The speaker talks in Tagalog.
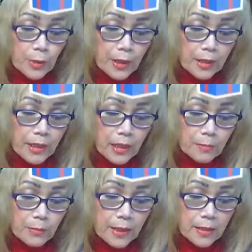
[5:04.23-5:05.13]
birthday
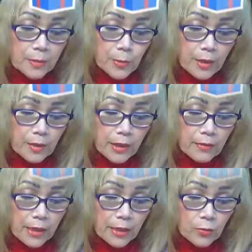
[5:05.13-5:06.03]
and blessed birthday
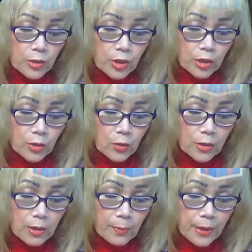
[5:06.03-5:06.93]
Rick. Wishing you all
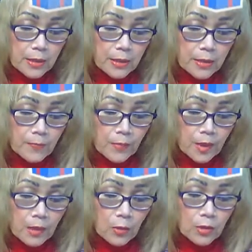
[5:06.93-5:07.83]
the best
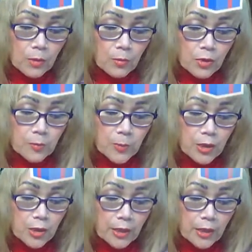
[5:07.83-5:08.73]
on the most
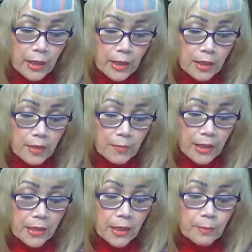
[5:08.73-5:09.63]
special day.
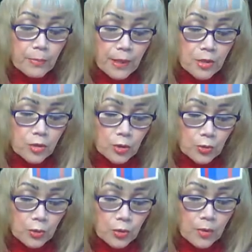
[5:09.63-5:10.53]
May God bless
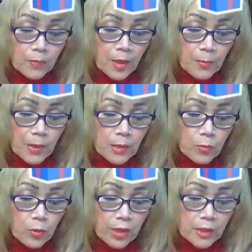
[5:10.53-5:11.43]
you many
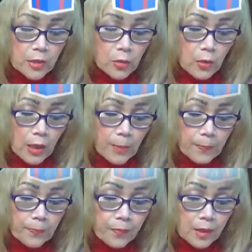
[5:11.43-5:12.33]
more years to
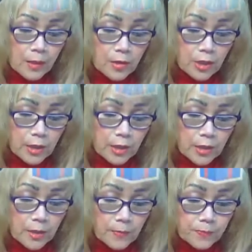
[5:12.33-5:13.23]
come.
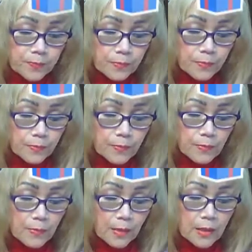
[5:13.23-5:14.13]
Cheers.
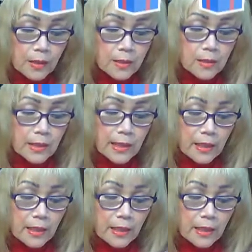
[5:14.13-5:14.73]
Stay